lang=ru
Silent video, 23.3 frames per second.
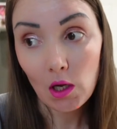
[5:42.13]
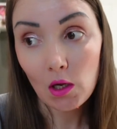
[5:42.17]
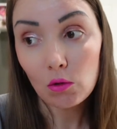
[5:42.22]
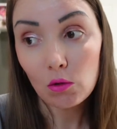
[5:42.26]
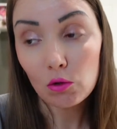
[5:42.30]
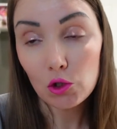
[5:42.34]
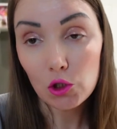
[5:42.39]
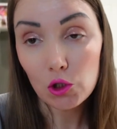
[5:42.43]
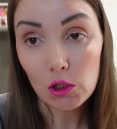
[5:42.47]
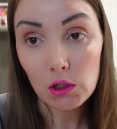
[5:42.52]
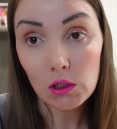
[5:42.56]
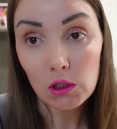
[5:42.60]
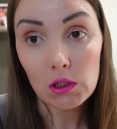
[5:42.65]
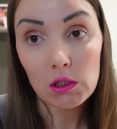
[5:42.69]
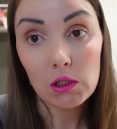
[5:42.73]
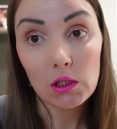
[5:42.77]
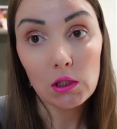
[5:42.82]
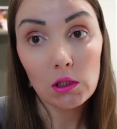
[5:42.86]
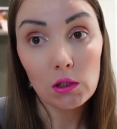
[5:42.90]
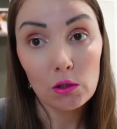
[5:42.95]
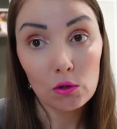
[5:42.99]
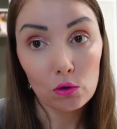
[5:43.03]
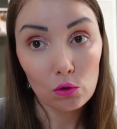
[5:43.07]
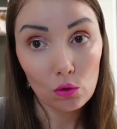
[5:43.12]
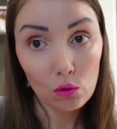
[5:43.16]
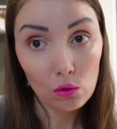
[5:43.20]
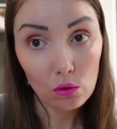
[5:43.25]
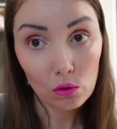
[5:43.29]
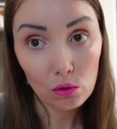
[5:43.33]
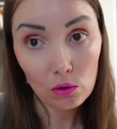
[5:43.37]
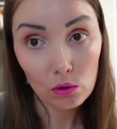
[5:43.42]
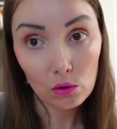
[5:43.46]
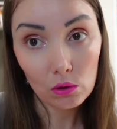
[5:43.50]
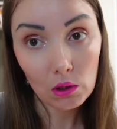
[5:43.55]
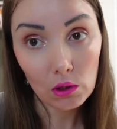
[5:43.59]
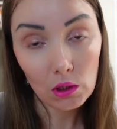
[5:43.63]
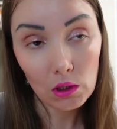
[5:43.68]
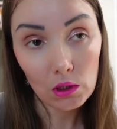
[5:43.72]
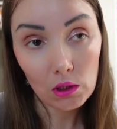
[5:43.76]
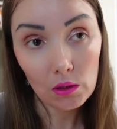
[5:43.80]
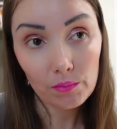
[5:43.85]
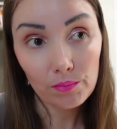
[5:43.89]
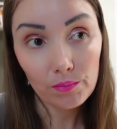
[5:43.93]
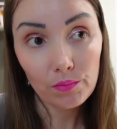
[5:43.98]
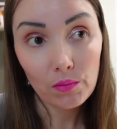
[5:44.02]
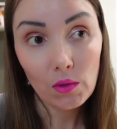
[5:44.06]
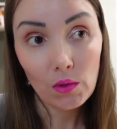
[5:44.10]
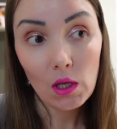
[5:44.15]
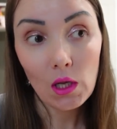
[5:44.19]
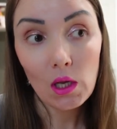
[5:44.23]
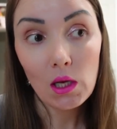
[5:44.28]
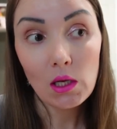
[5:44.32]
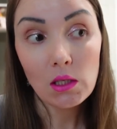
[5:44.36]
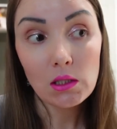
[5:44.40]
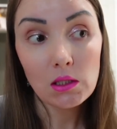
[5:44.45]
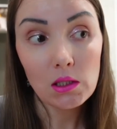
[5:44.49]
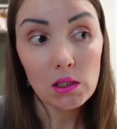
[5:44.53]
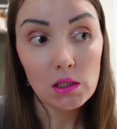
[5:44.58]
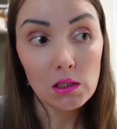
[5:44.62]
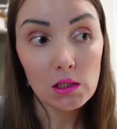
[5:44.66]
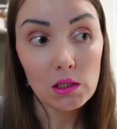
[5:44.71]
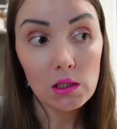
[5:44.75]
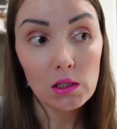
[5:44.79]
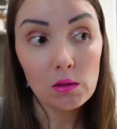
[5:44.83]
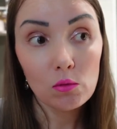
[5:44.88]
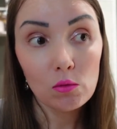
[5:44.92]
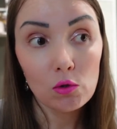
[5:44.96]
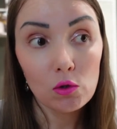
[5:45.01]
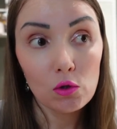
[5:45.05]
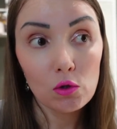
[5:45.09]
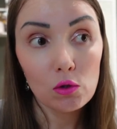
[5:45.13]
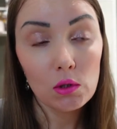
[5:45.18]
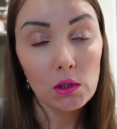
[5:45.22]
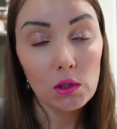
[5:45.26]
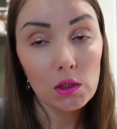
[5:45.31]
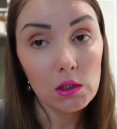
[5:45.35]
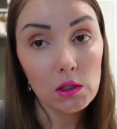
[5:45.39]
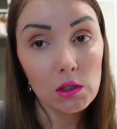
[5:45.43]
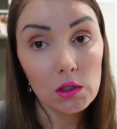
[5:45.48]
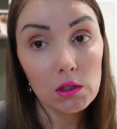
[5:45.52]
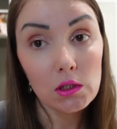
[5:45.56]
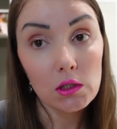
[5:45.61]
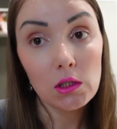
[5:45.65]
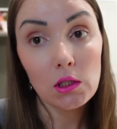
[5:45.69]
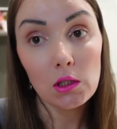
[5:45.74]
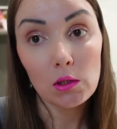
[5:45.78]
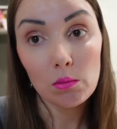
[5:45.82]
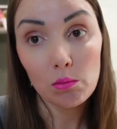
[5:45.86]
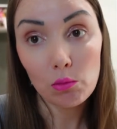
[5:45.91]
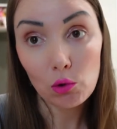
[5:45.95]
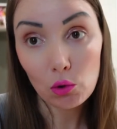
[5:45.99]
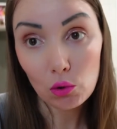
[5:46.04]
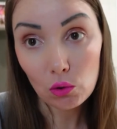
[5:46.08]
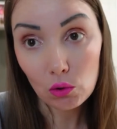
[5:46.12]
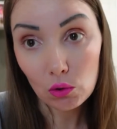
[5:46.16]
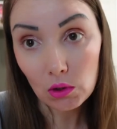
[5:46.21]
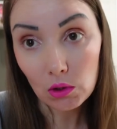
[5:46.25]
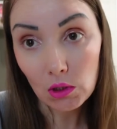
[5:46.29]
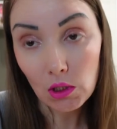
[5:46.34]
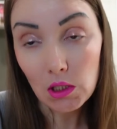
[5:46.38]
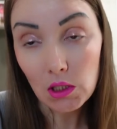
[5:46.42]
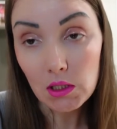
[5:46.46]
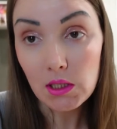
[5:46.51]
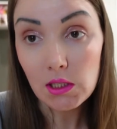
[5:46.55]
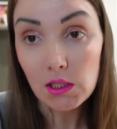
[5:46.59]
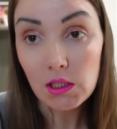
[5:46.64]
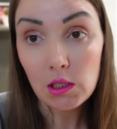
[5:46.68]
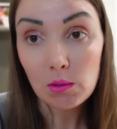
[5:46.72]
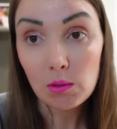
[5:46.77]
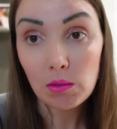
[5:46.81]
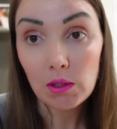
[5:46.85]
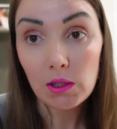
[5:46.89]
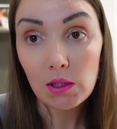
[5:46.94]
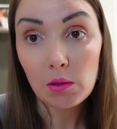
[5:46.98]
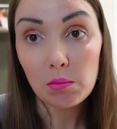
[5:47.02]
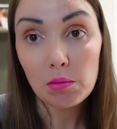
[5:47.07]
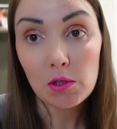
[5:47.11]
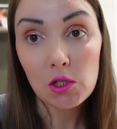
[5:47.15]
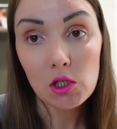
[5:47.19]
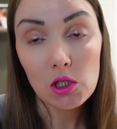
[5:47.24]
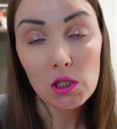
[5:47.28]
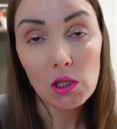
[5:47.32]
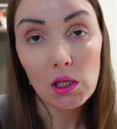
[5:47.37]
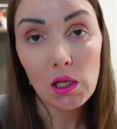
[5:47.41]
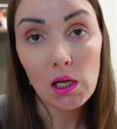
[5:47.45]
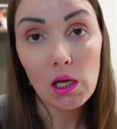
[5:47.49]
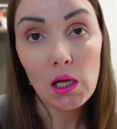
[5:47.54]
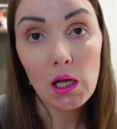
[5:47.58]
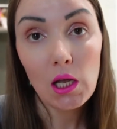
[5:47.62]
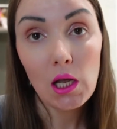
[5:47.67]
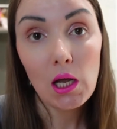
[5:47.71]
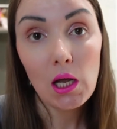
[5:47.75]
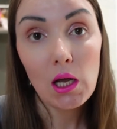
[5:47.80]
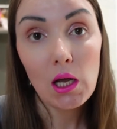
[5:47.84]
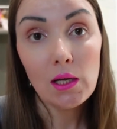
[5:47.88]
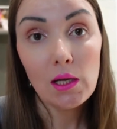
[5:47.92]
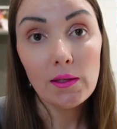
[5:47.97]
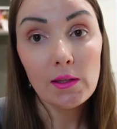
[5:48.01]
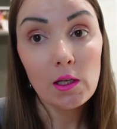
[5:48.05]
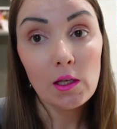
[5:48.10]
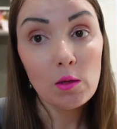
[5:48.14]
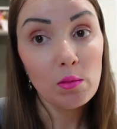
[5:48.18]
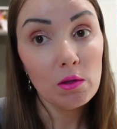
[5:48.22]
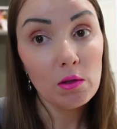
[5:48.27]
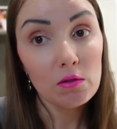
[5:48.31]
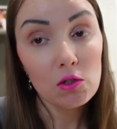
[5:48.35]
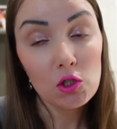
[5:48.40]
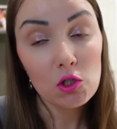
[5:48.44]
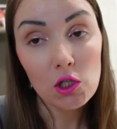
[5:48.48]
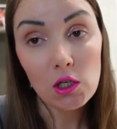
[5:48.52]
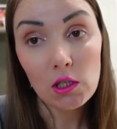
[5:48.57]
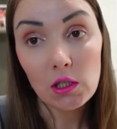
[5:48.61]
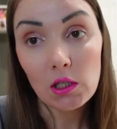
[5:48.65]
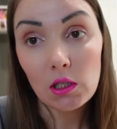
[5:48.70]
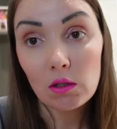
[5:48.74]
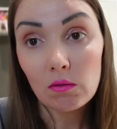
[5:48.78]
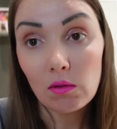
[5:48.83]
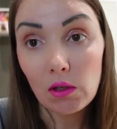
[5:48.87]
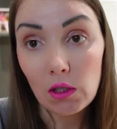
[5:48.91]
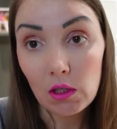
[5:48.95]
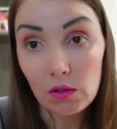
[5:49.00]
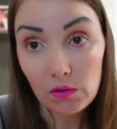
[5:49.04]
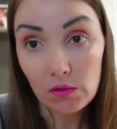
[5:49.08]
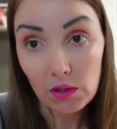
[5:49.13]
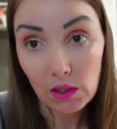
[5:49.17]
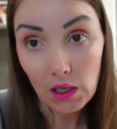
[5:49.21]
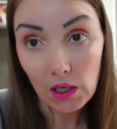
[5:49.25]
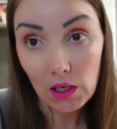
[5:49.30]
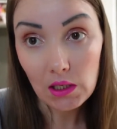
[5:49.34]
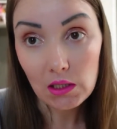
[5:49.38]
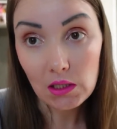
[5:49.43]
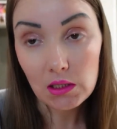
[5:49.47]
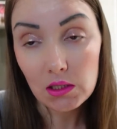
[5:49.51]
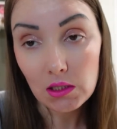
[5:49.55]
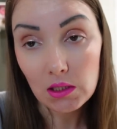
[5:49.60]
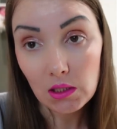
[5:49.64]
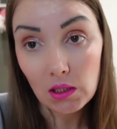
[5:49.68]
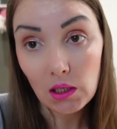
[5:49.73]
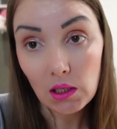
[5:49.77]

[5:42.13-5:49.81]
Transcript: Училась она долго, затем у нее родился ребенок, затем она пошла на повышение квалификации.